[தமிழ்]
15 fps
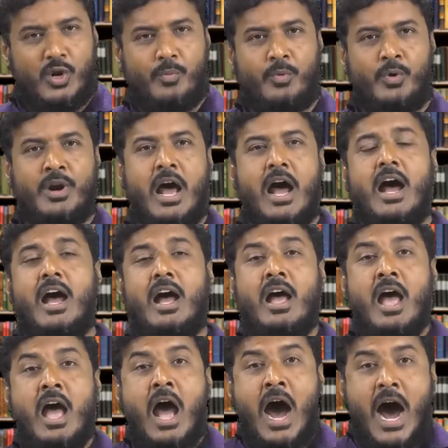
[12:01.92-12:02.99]
சொல்ல போனால்
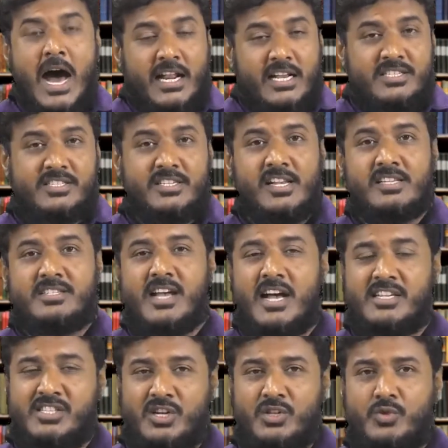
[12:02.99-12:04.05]
அரசியல்
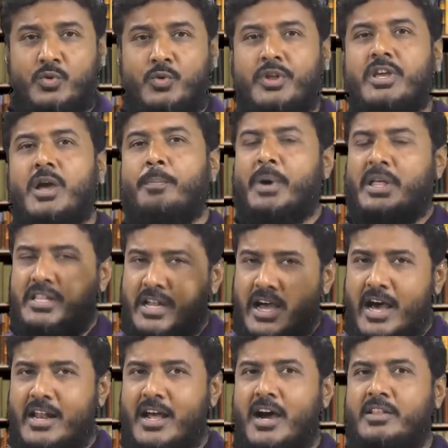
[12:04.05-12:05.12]
சாசனத்தினுடைய
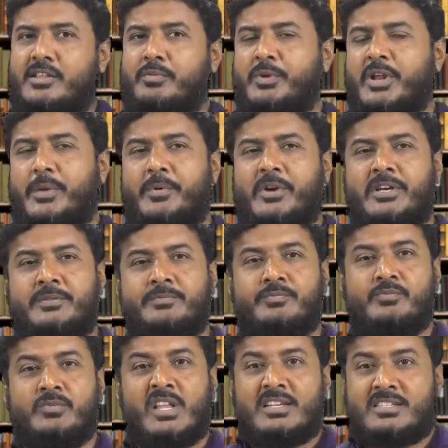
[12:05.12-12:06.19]
பதினாலாவது பிரிவு
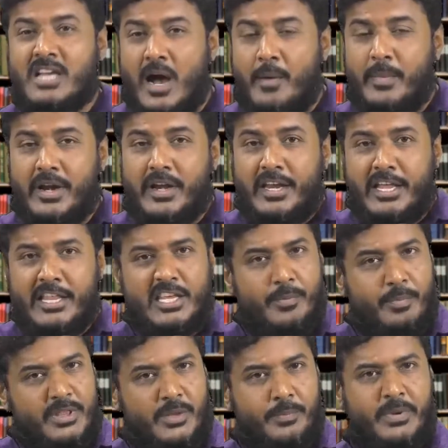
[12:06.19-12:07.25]
சம நீதியை
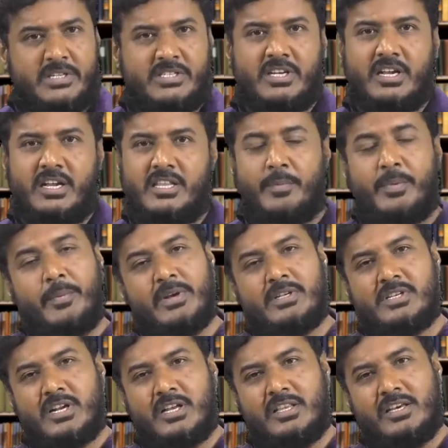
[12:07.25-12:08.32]
பற்றி பேசுகிறது எப்படி
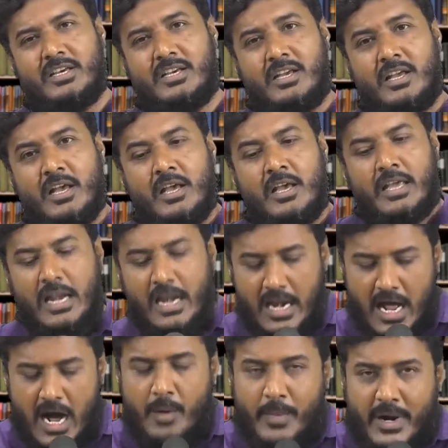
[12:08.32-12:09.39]
பேசுகிறது
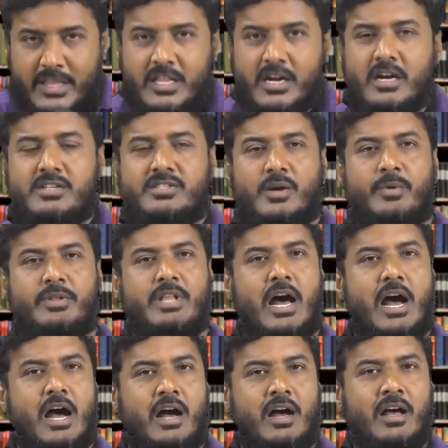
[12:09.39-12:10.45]
எல்லா மனிதர்களும்
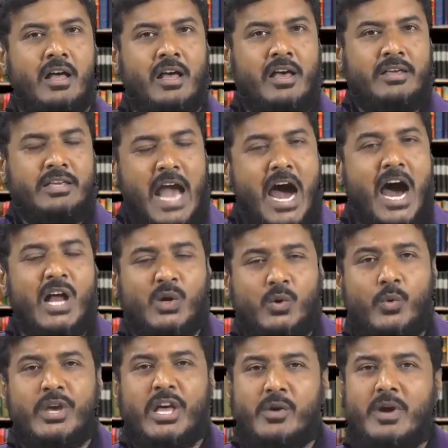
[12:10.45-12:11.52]
சமந்தான்
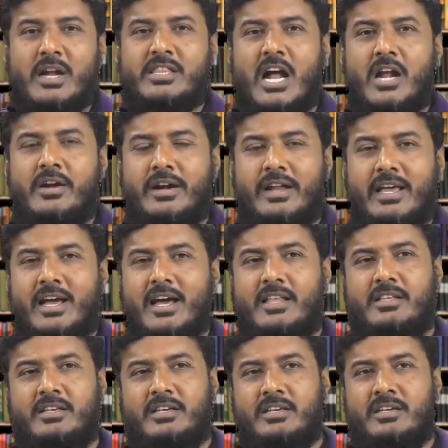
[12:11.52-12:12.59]
யாருக்கும் வாழ்த்தாலும்
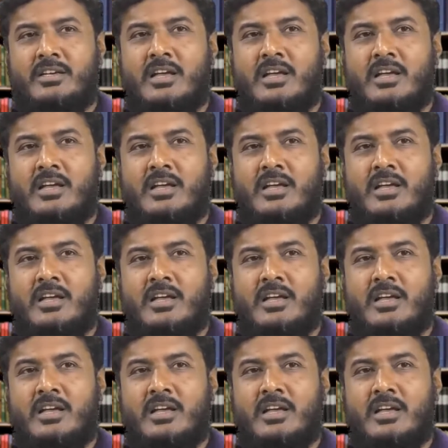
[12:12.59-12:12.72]
கிடையாது